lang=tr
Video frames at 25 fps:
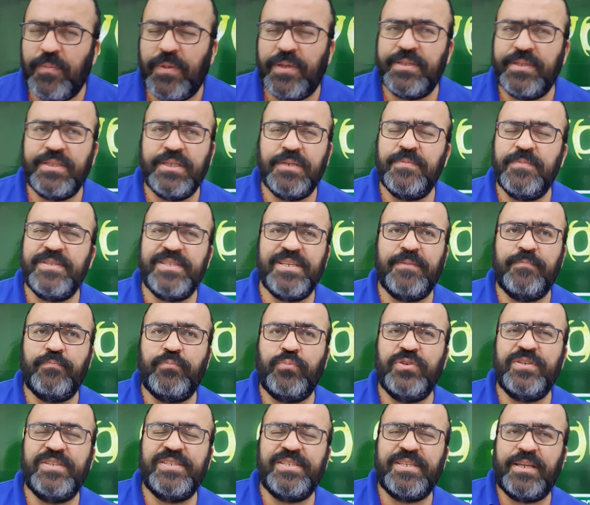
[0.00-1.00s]
mantığımız
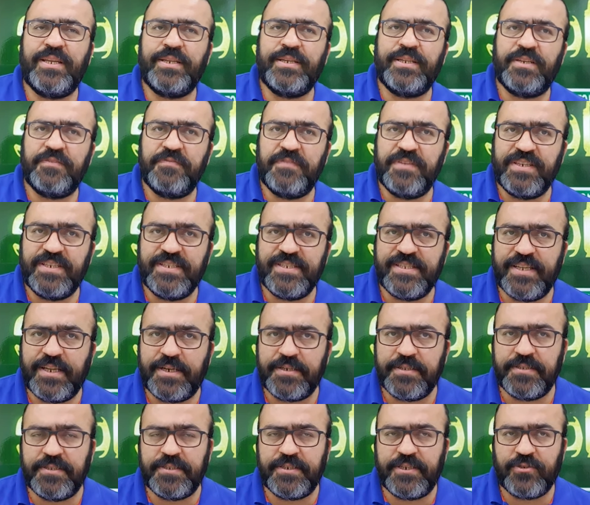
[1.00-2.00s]
hep bu ister grafik,
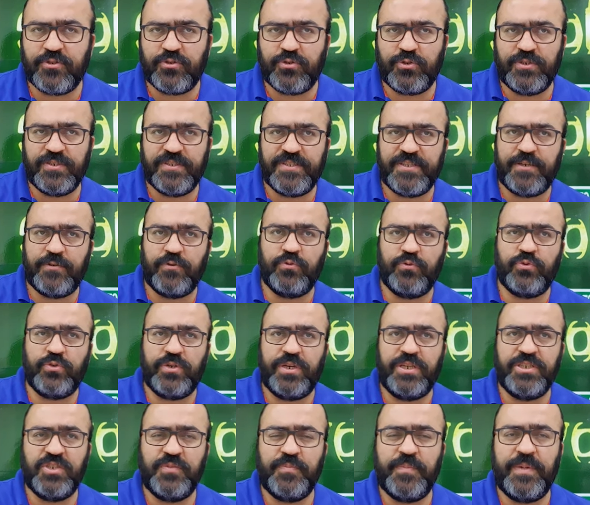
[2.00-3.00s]
ister titrasyon, ister
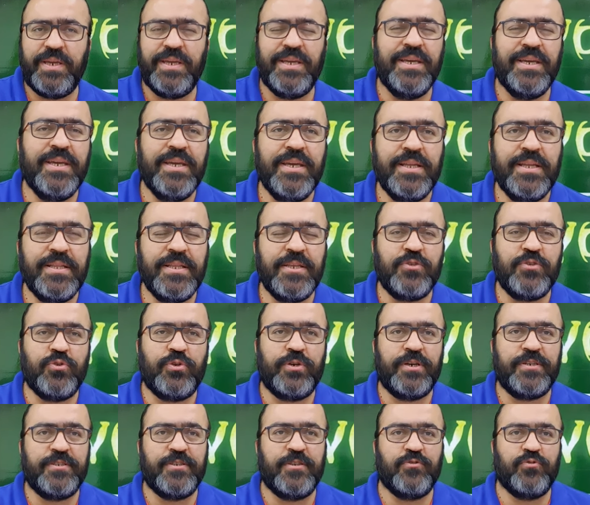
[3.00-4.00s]
nötrleşme ne
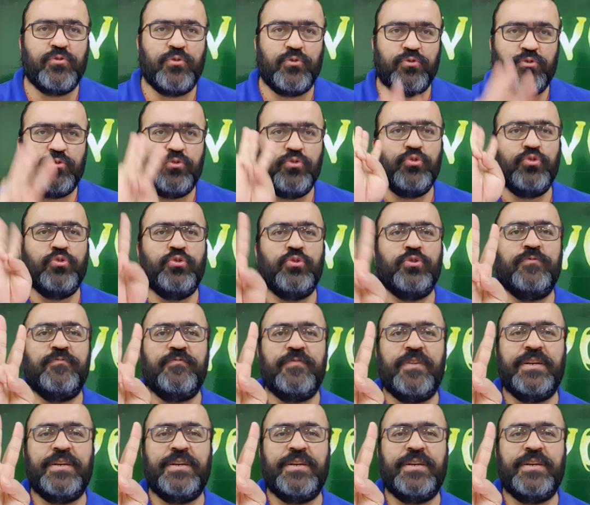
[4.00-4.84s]
sorarsa sorusun. 3 durum